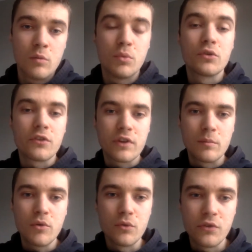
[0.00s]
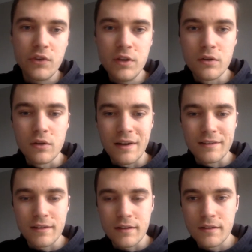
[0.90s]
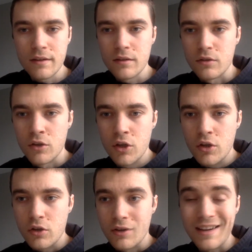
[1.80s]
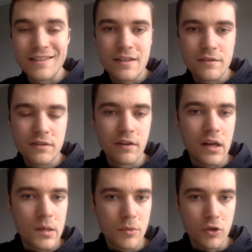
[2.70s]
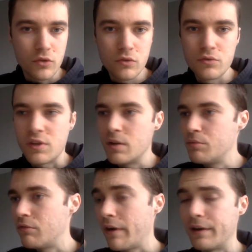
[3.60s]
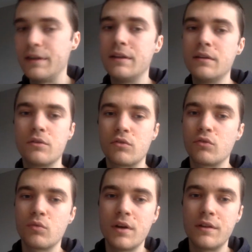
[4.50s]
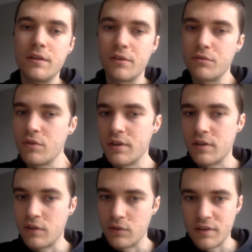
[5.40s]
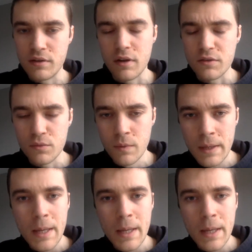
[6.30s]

potentiellement aussi un certain reste à vivre important que vous allez pouvoir léguer, que ce soit à des enfants, à des associations,